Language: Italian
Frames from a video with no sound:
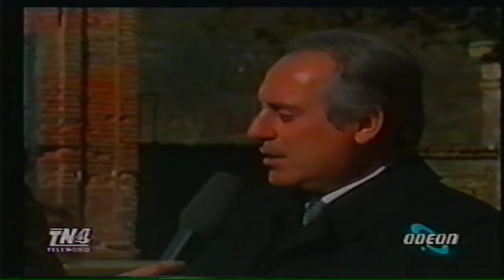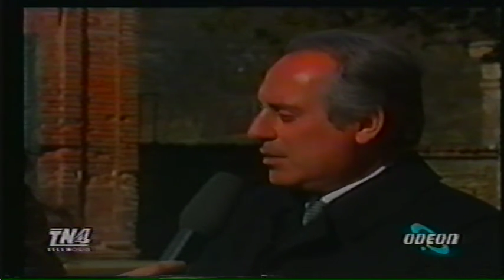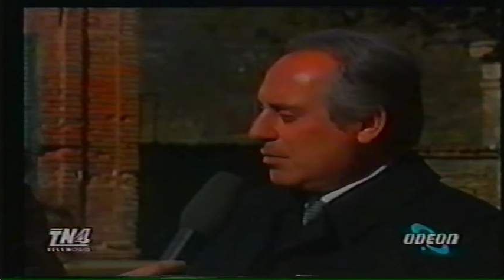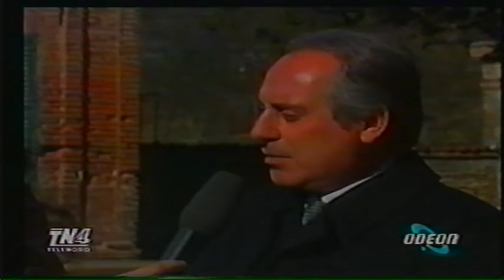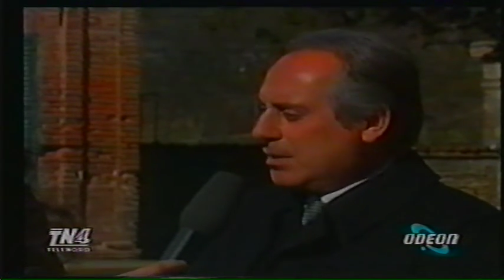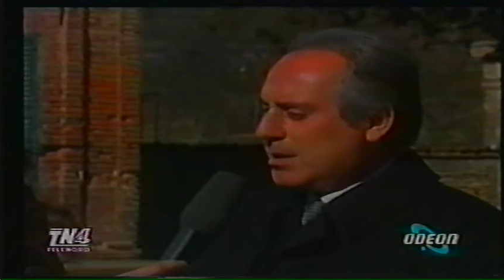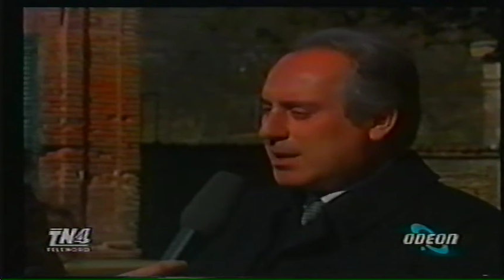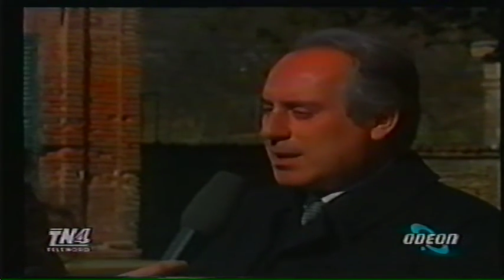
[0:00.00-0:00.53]

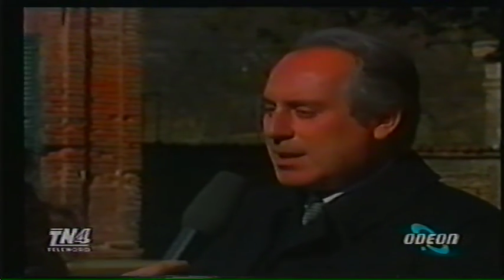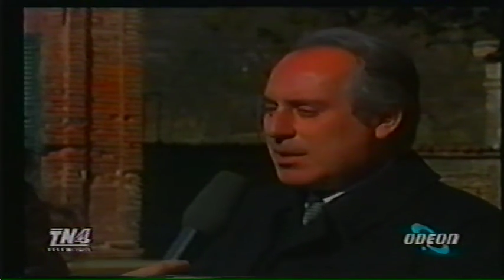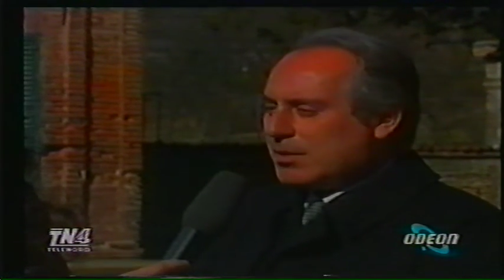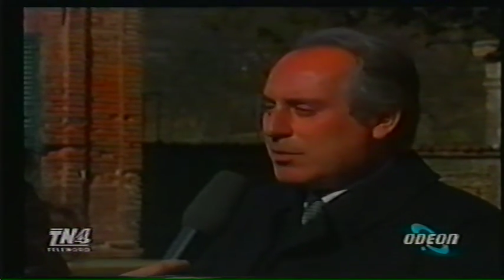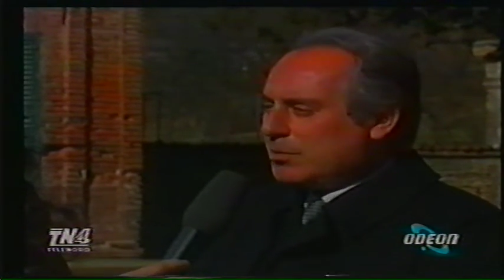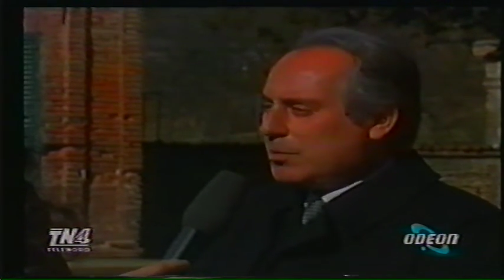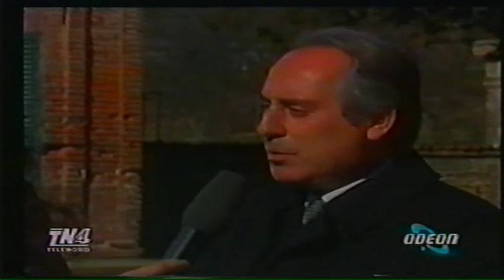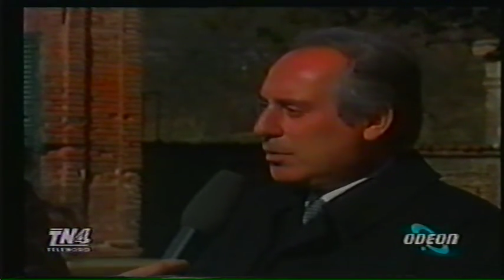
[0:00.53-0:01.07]
quelle che hanno
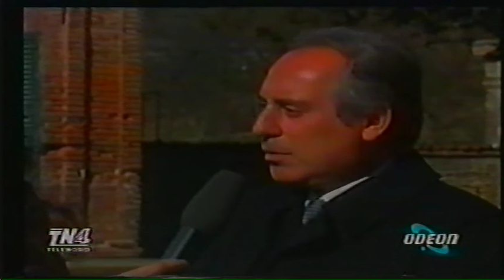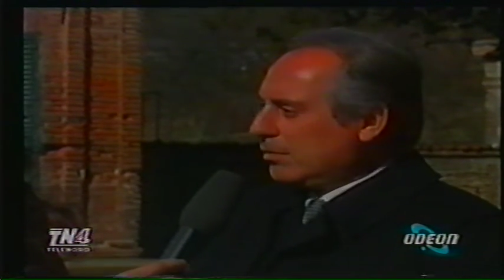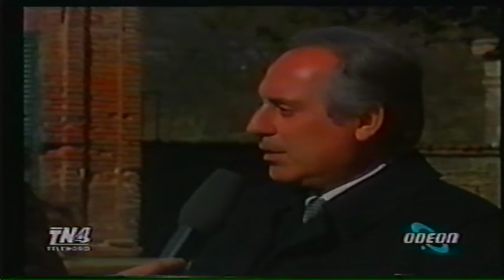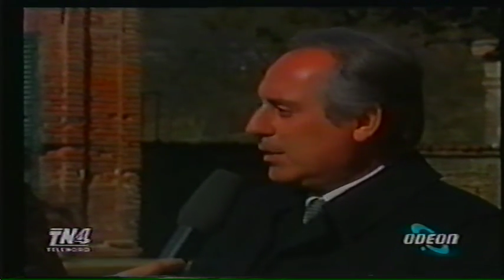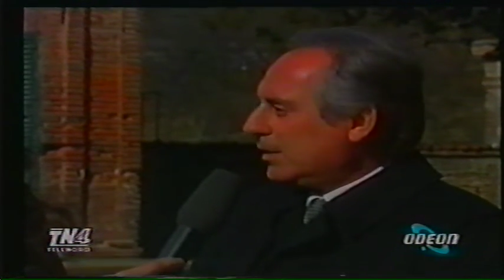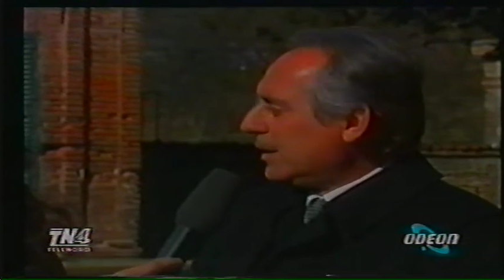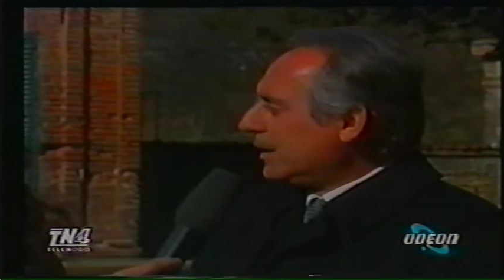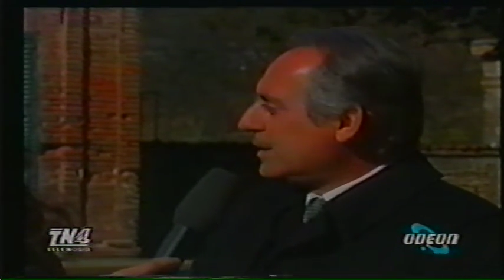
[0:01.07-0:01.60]
avuto
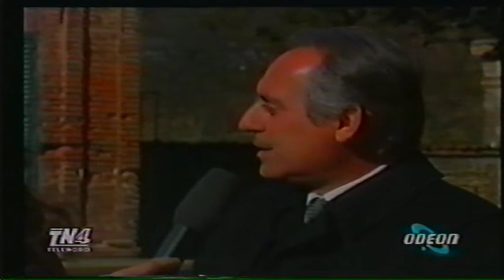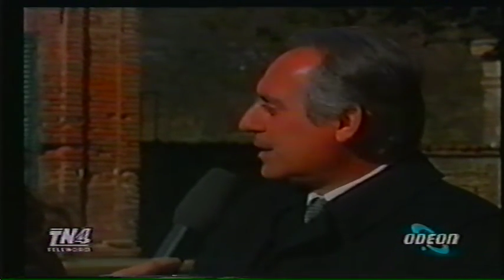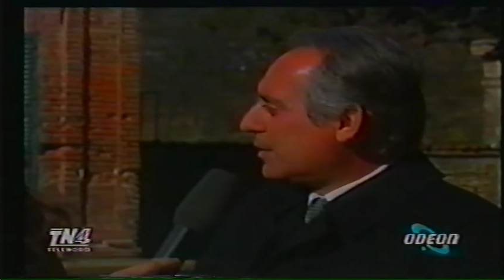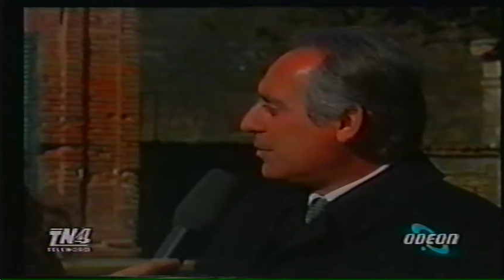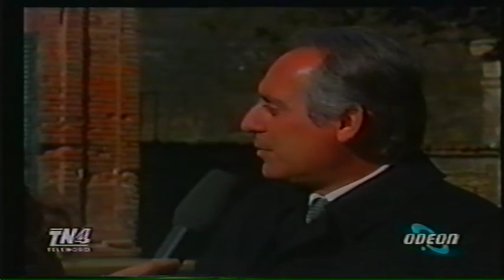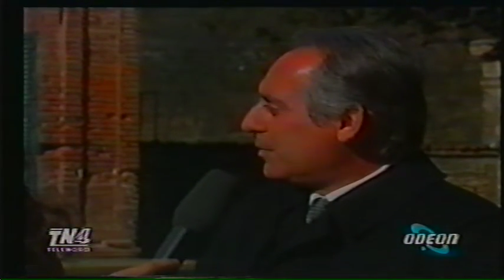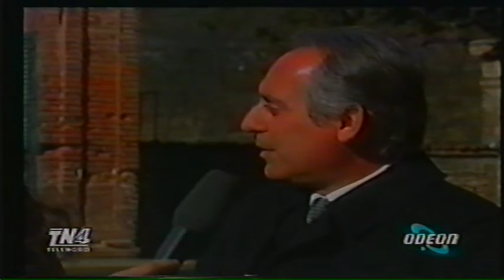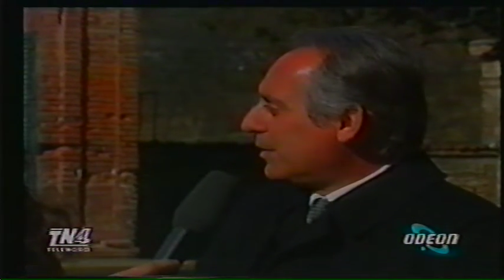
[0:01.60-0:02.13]
un'attrice
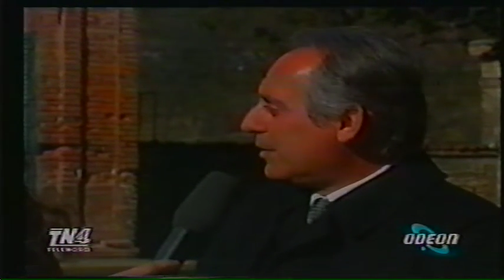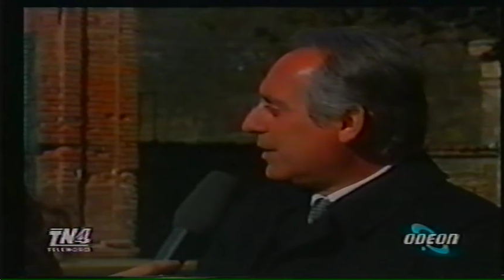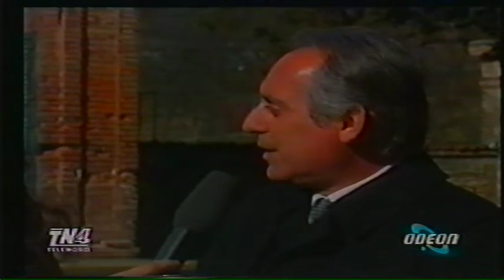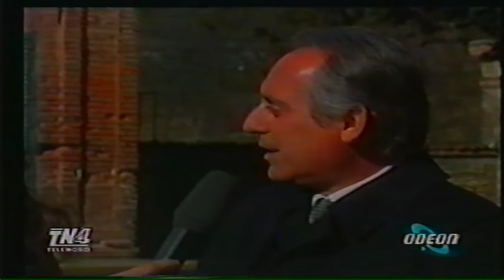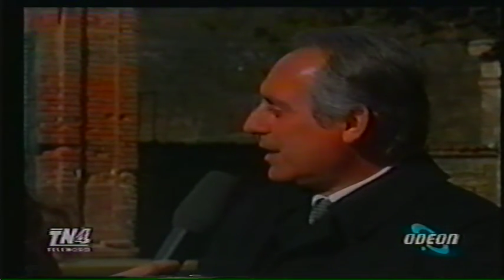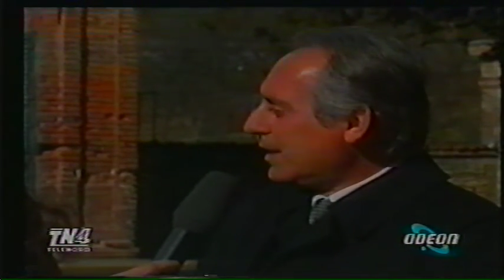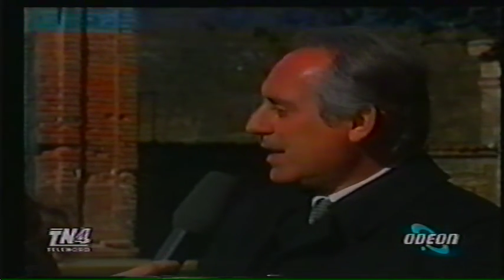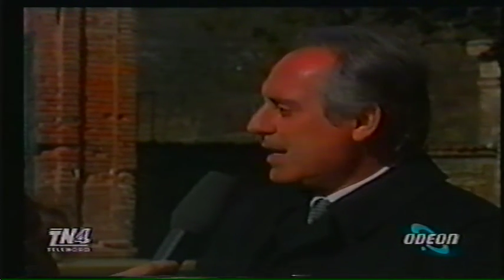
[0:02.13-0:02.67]
come
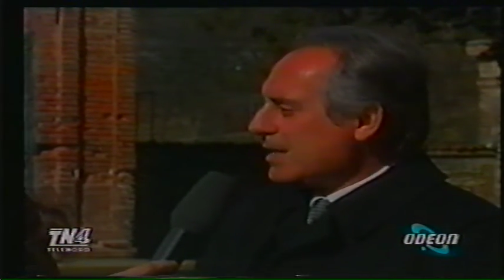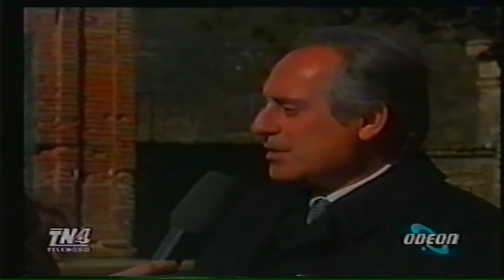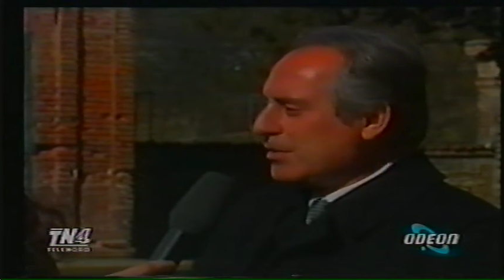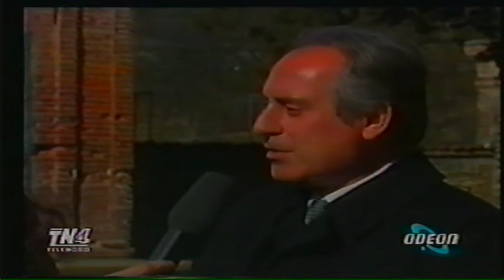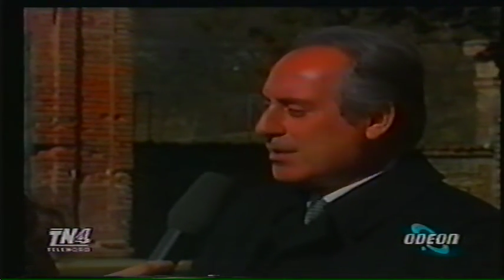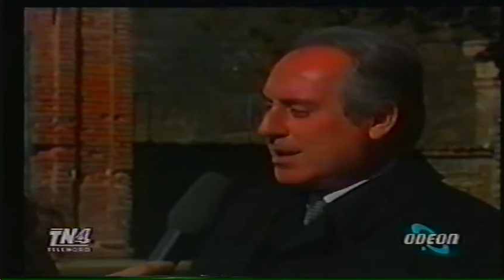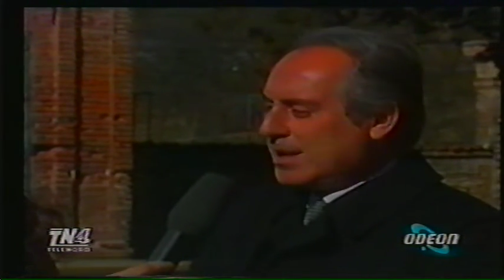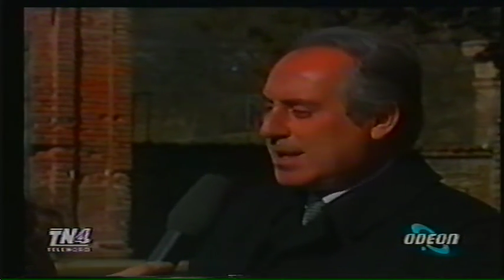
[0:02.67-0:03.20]
Veronica Castro
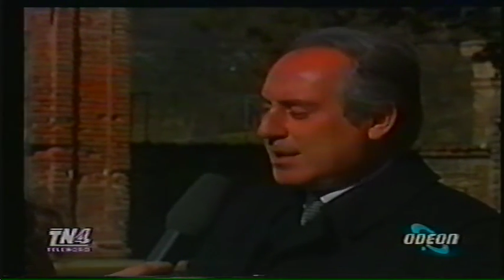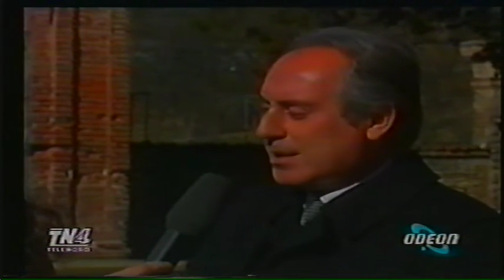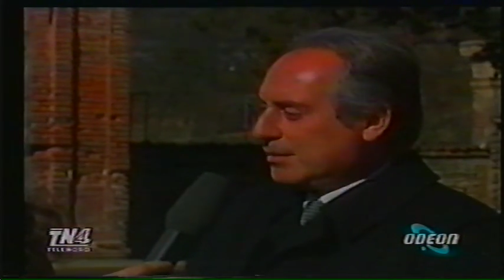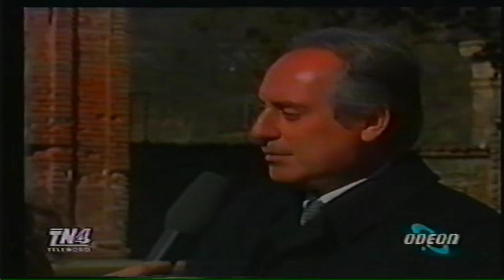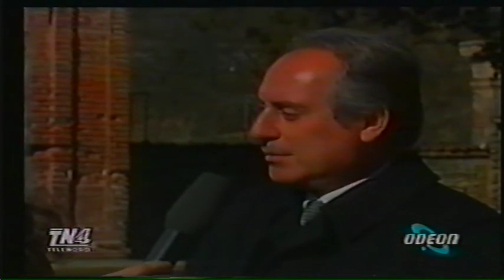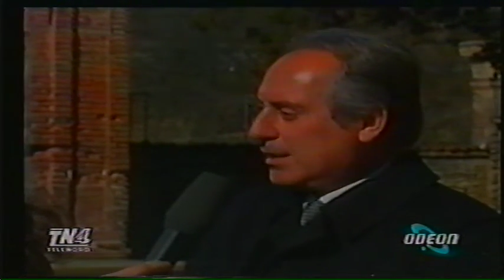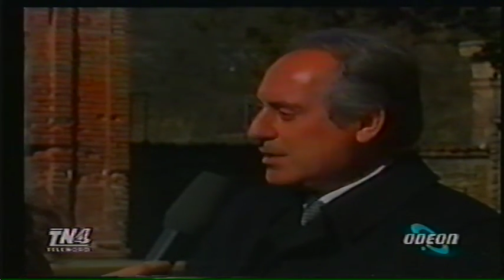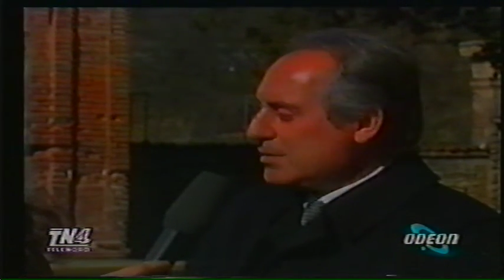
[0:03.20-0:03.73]
che ha
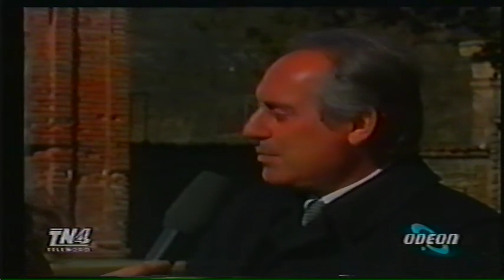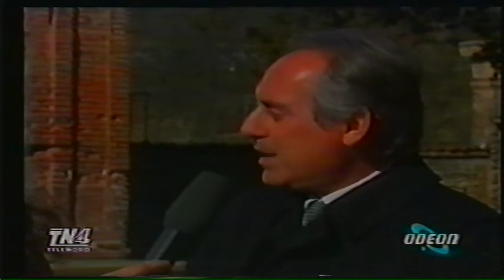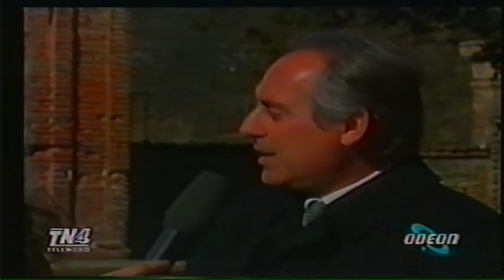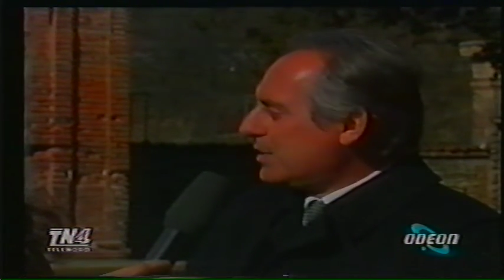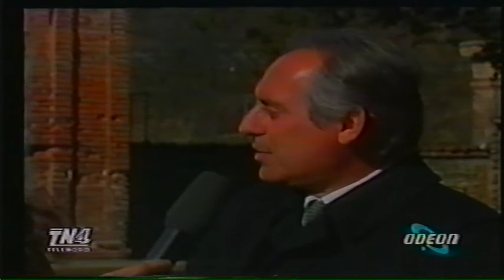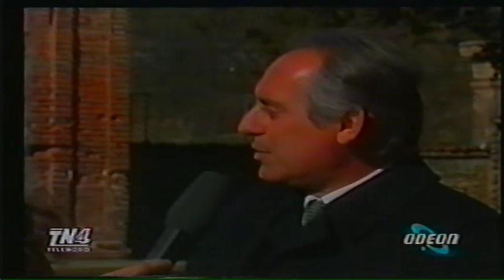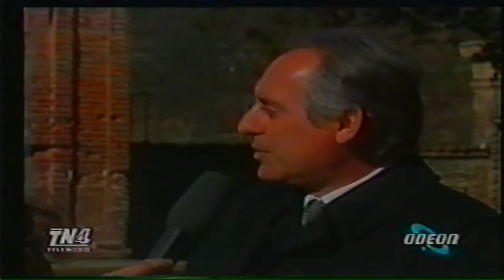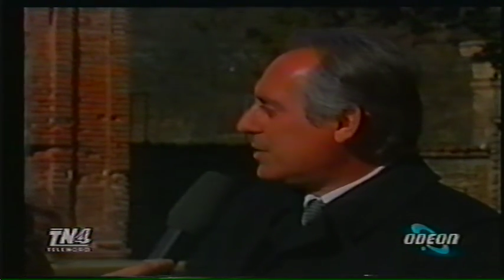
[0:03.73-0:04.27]

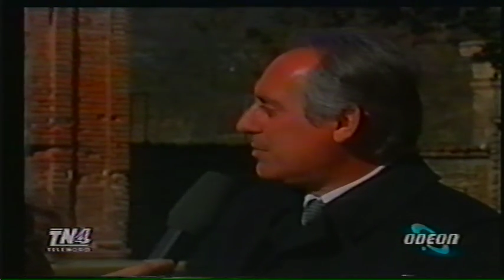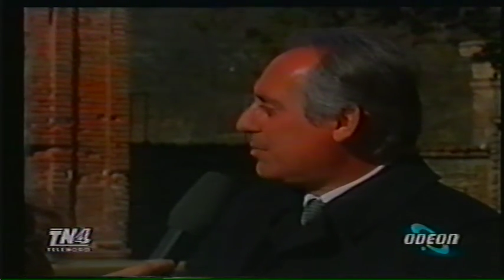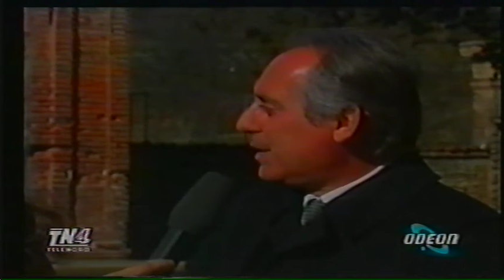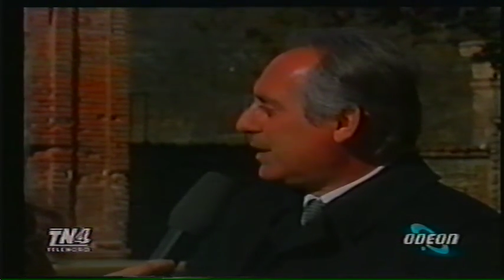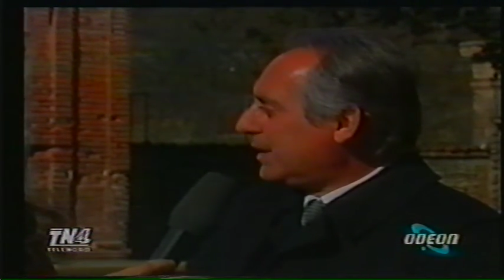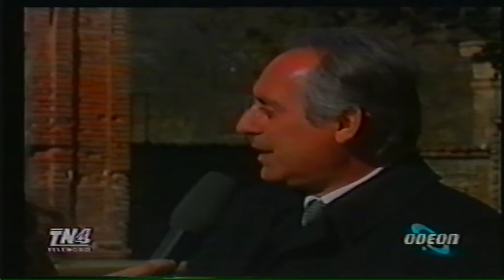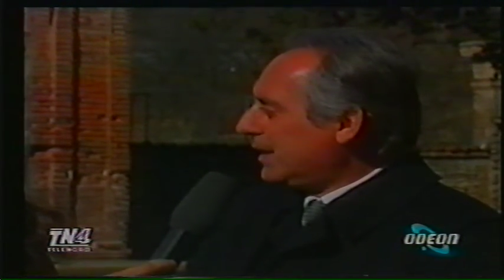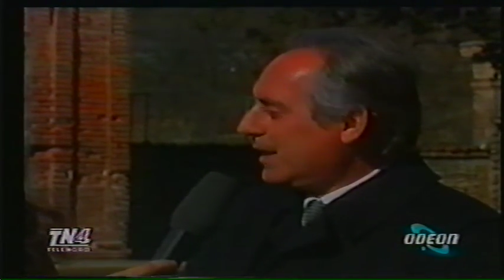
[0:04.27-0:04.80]
trasmesso
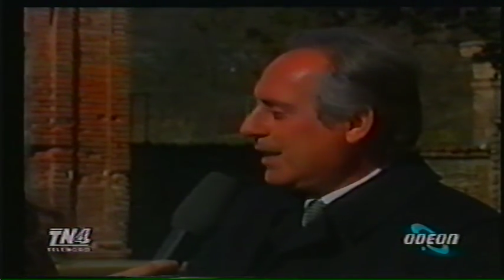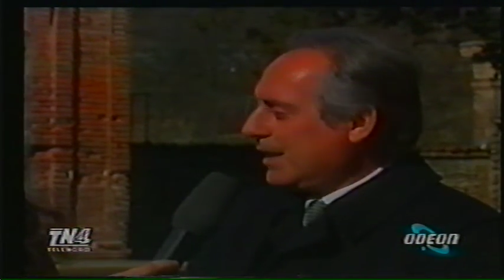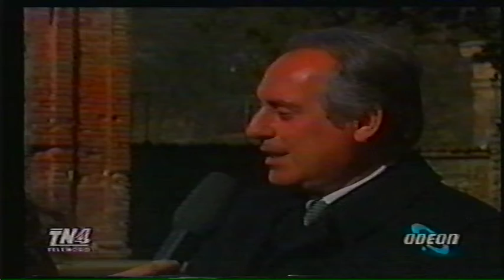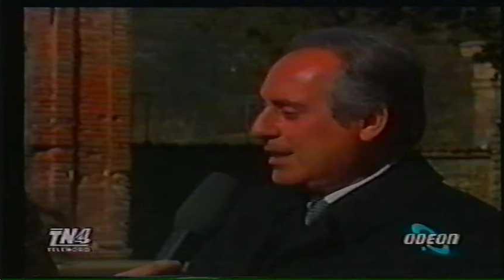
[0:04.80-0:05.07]
simpatia